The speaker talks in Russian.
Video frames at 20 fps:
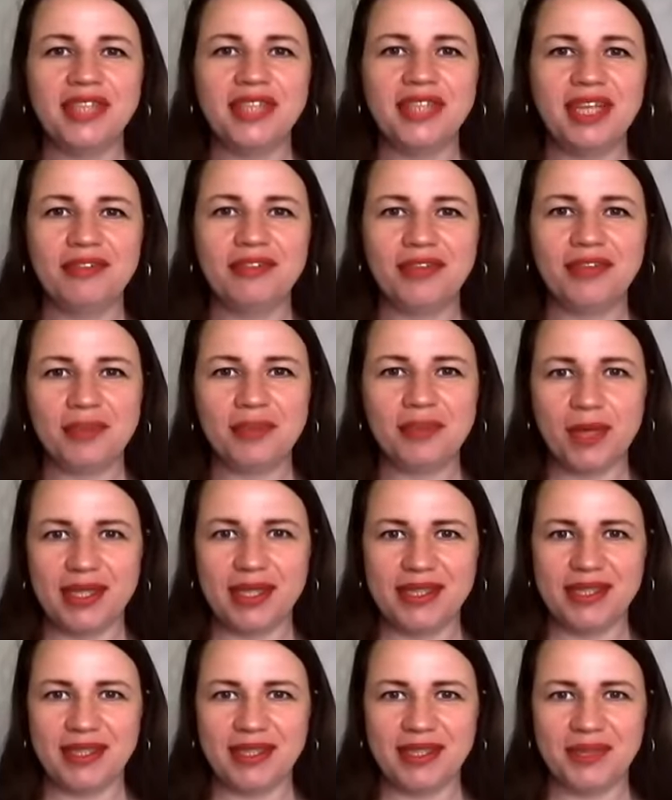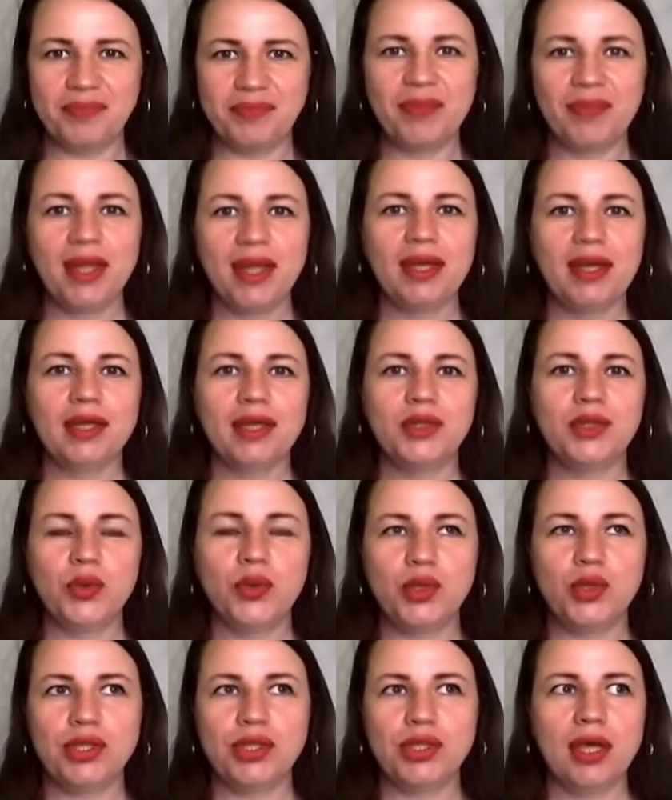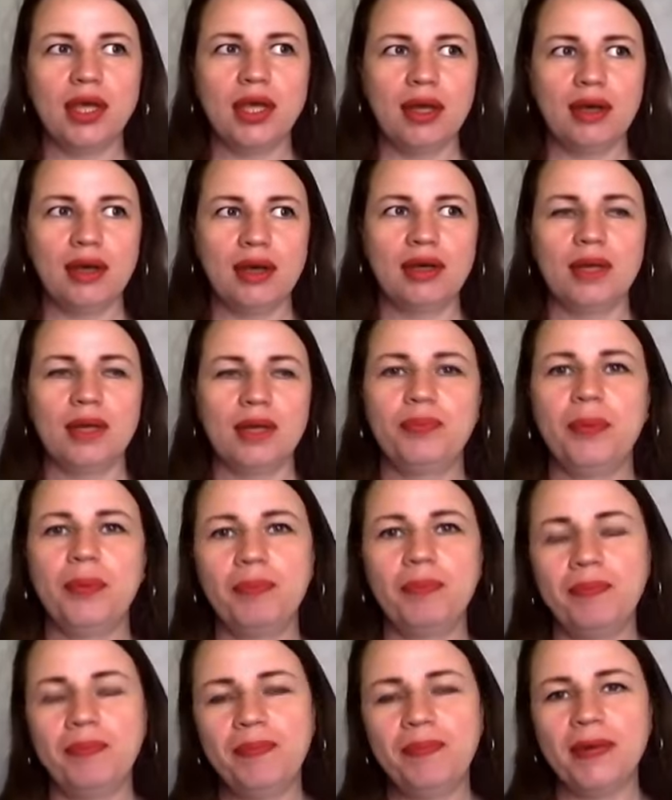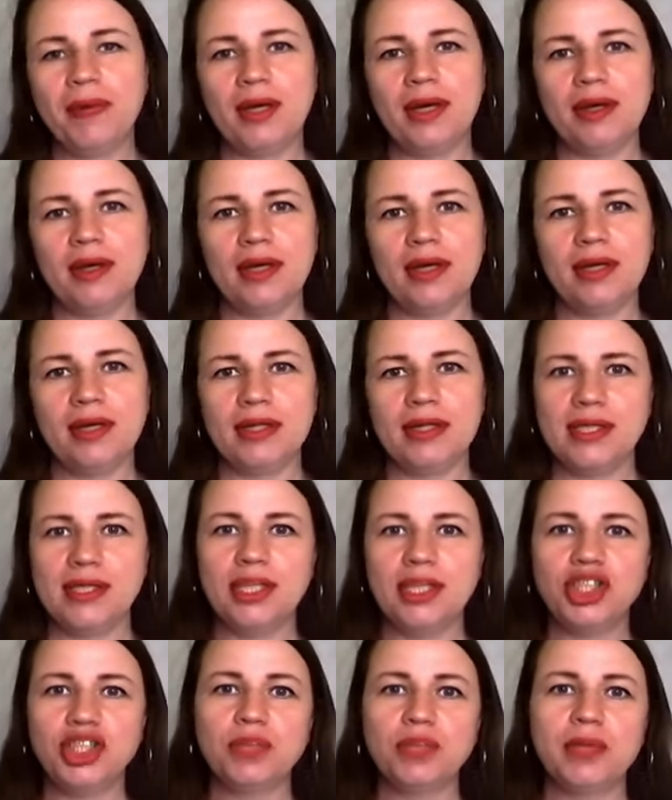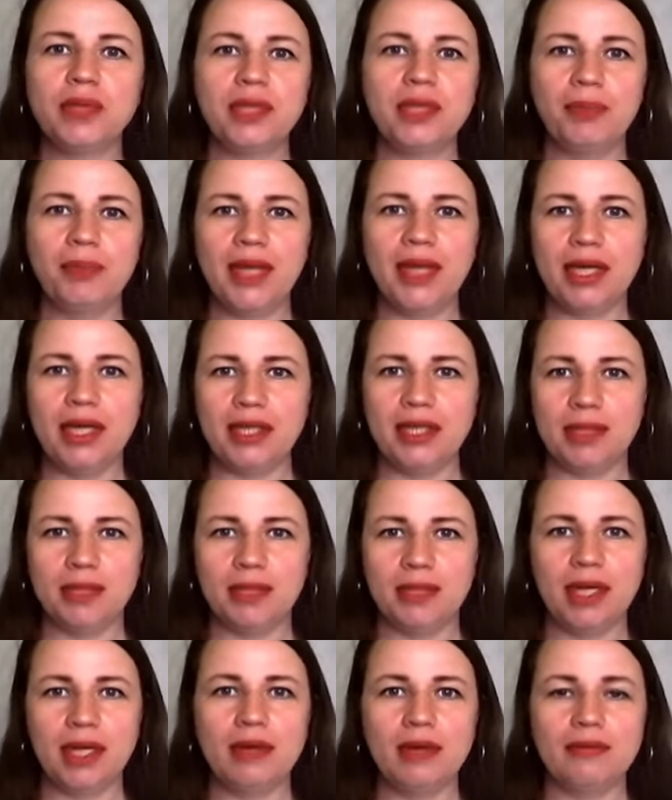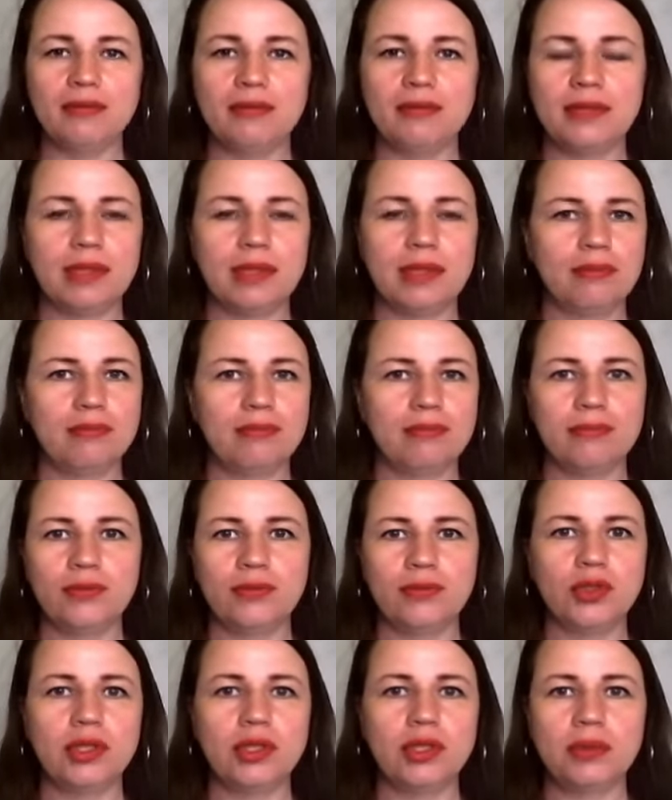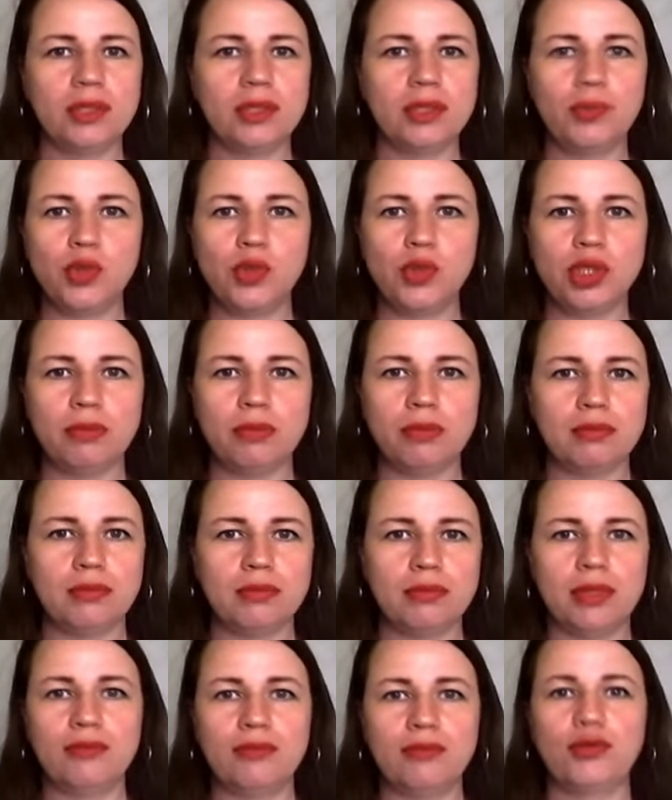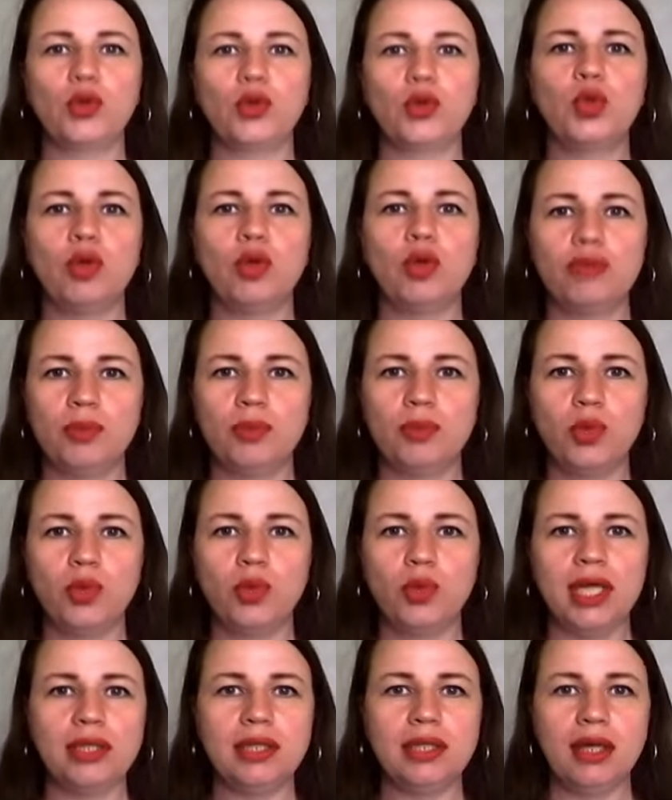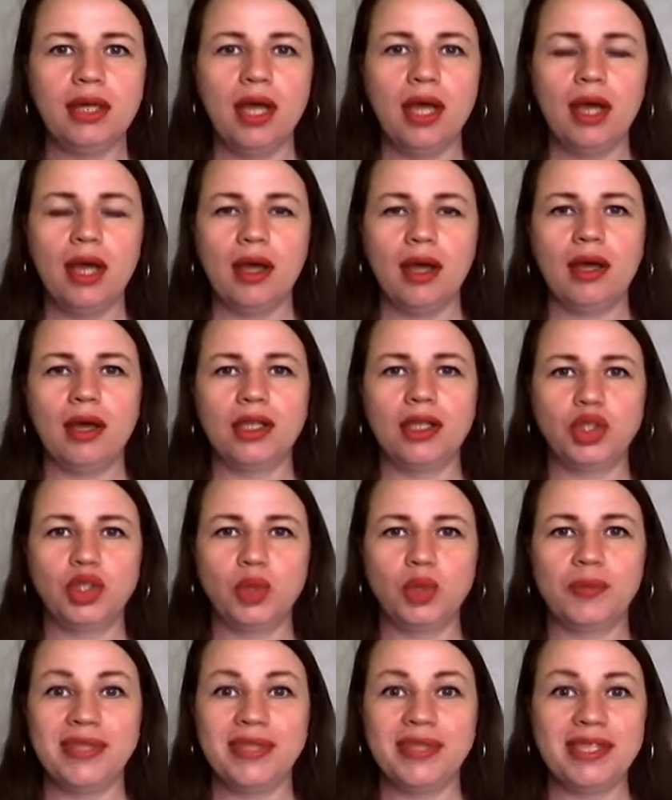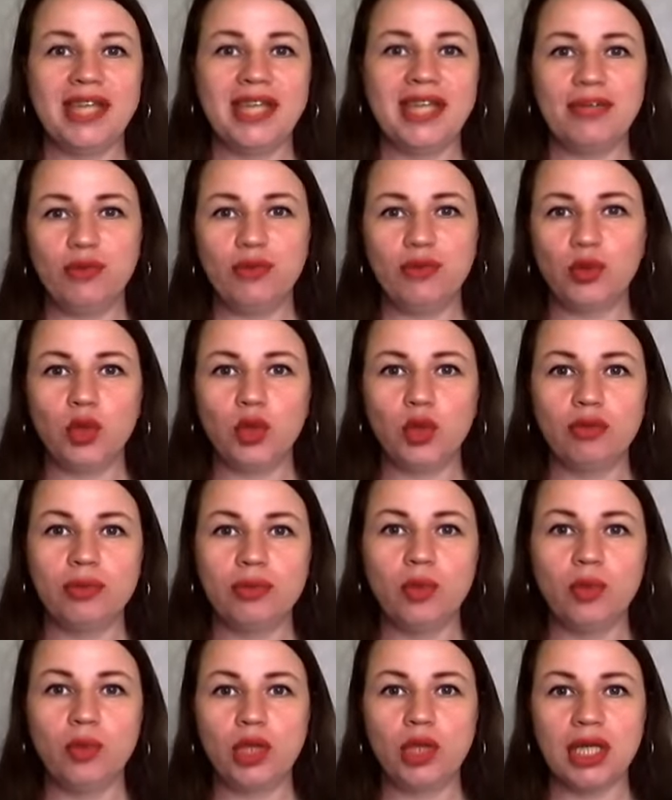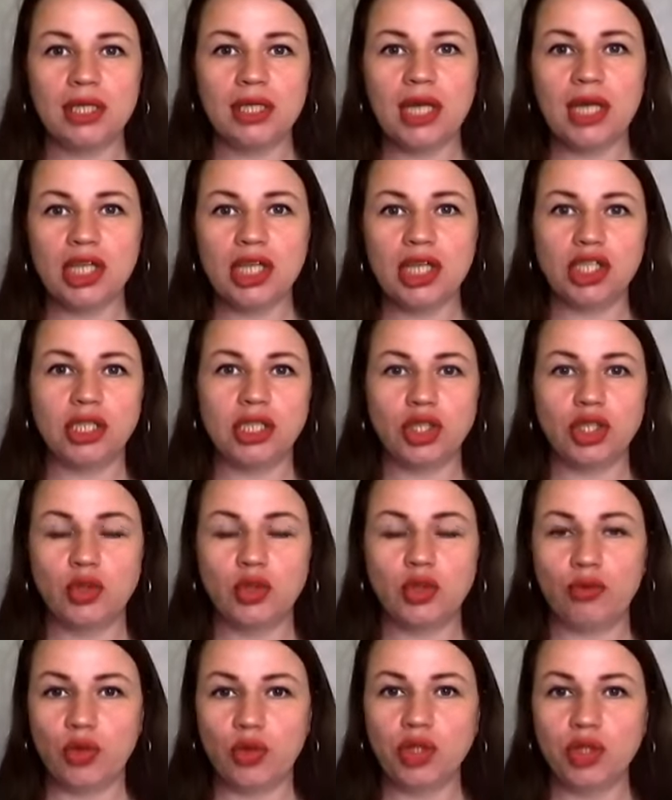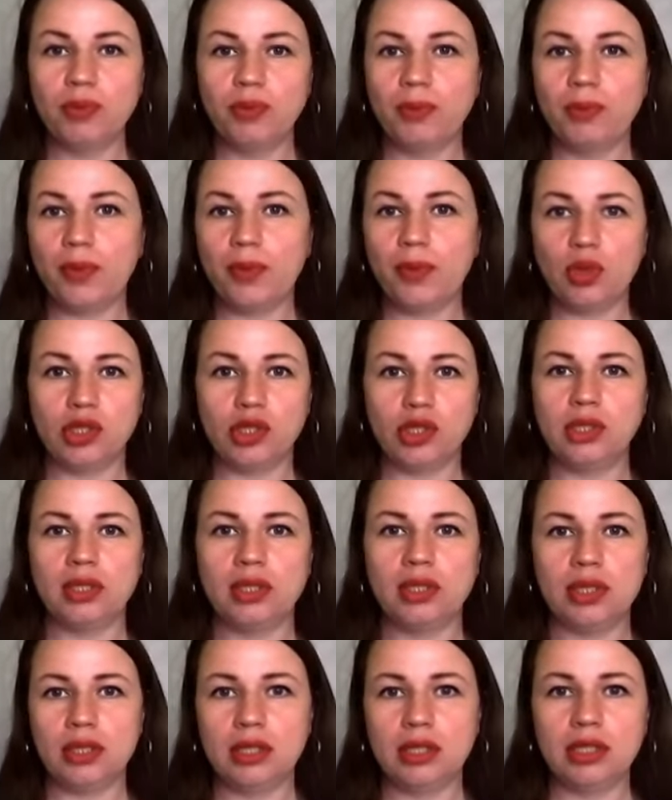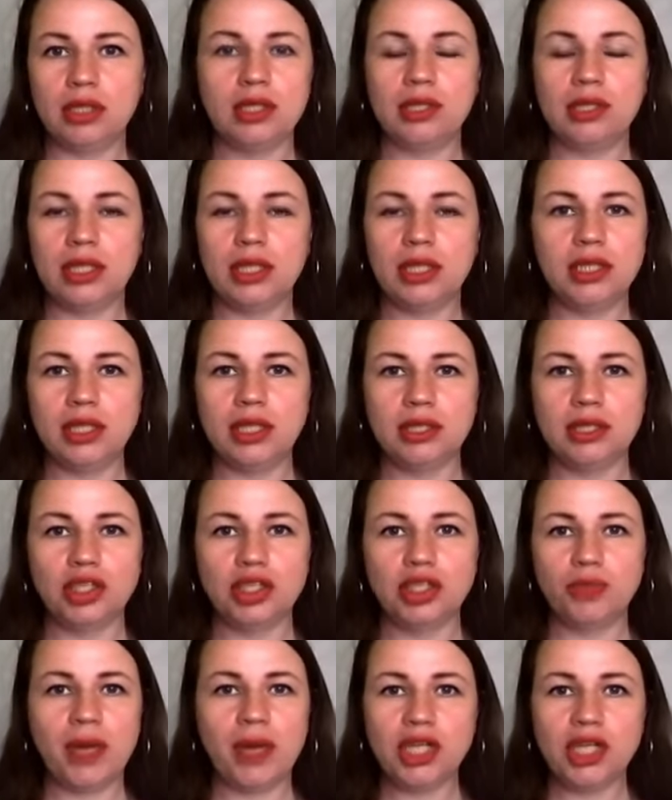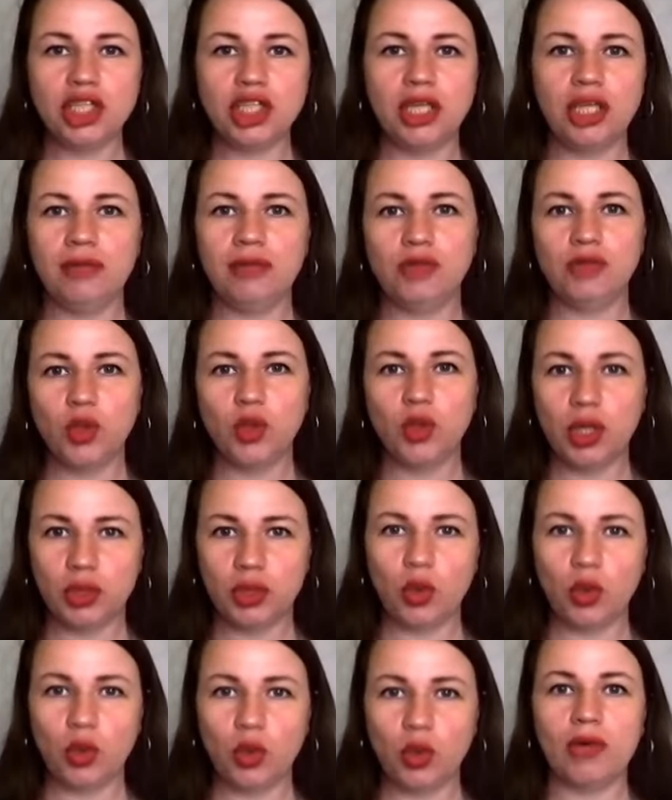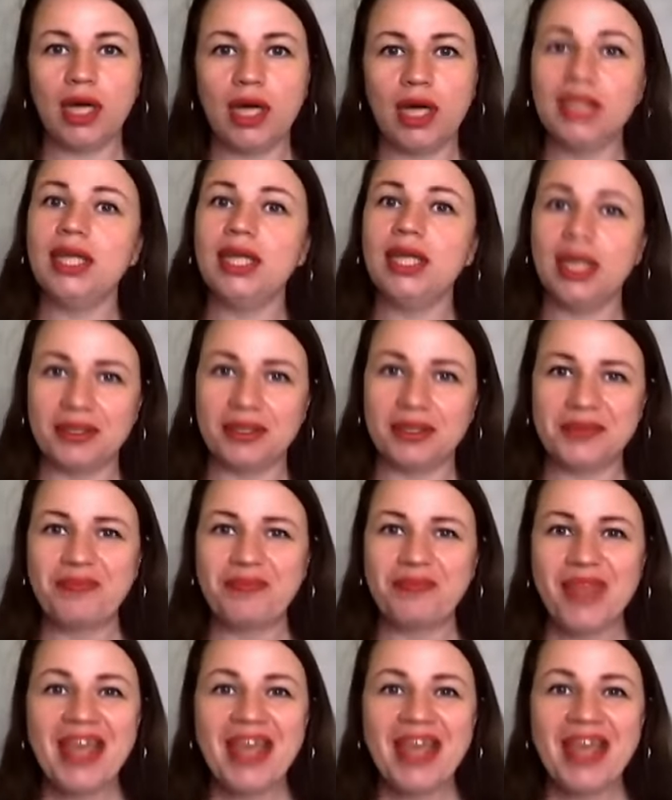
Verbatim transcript: всей информации. uh То есть а, по, по различным креплениям, да, там, вот, допустим, фруктовый букет – а, чтобы создать фруктовый букет, кажется, что вроде бы просто надел на шпажки и все готово, а нет.